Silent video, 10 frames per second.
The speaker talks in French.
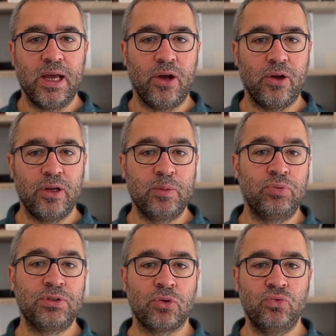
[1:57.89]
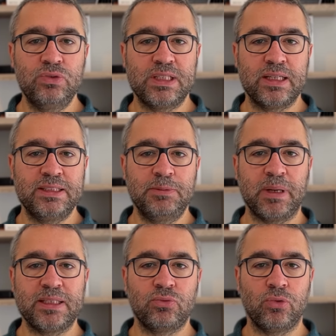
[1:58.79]
Euh, et puis surtout, c'est la
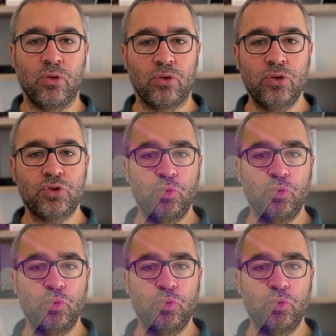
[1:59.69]
disparition de l'encoche au